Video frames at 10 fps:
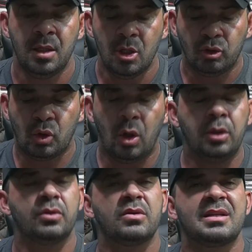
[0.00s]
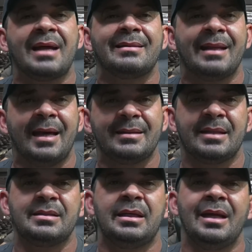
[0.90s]
Todos os atletas
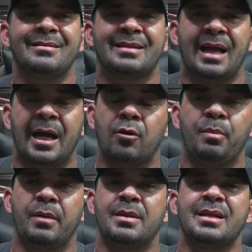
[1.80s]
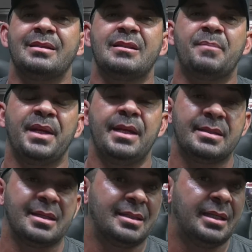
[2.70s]
que entraram, pelo menos as experiências
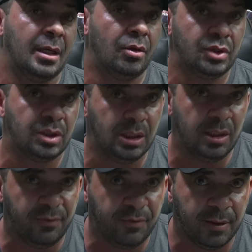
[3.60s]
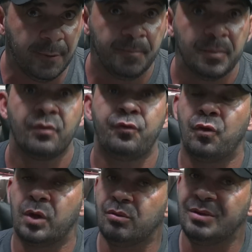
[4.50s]
que eu tive,
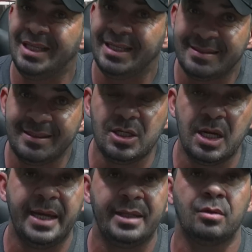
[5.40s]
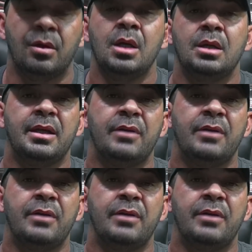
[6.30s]
foram desse jeito. Teve um